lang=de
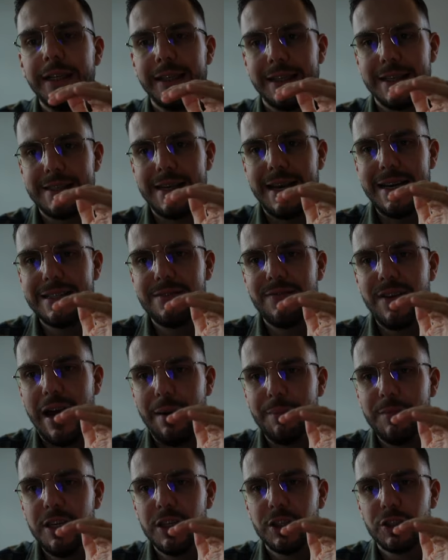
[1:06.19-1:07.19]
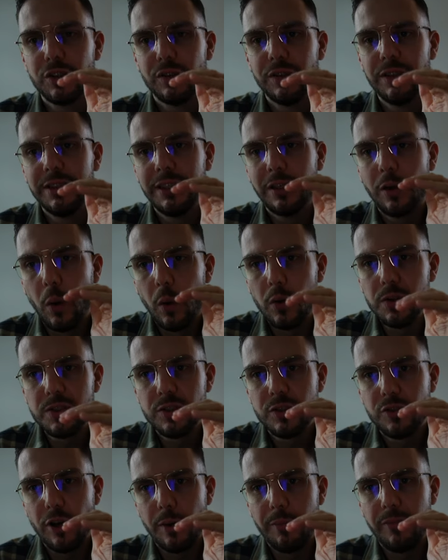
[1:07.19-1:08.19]
Das heißt, wir haben hier schon einen
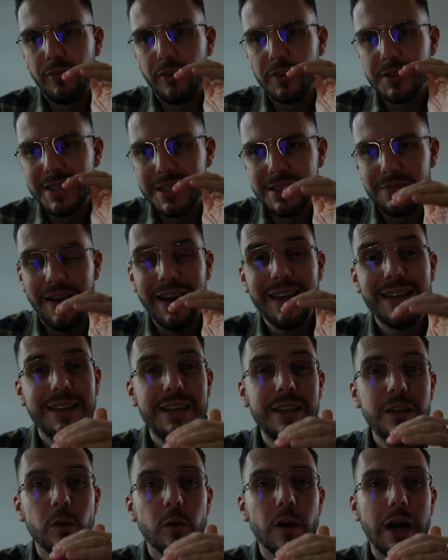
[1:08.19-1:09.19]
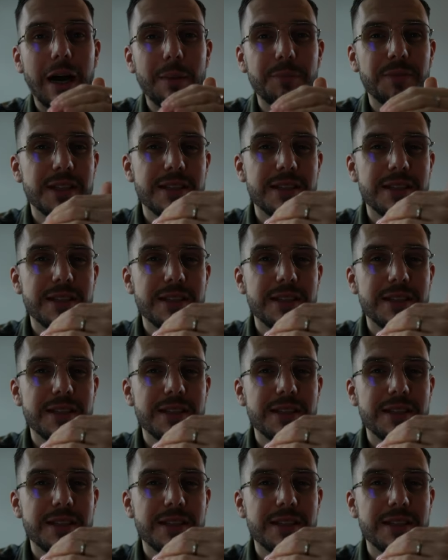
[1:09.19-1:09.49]
großen Job von 2 Kilo gehabt.